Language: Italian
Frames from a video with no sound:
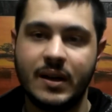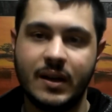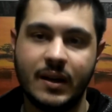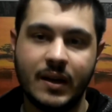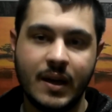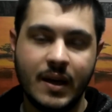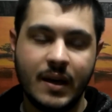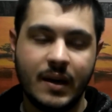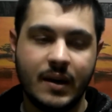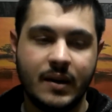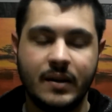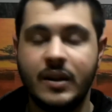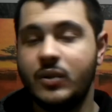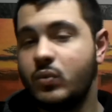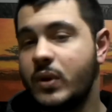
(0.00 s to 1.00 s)
eh,
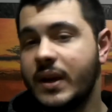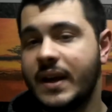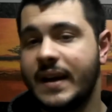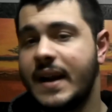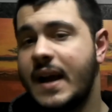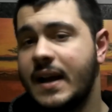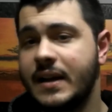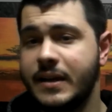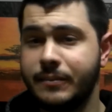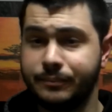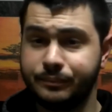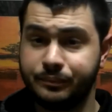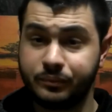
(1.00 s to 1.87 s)
nei due canali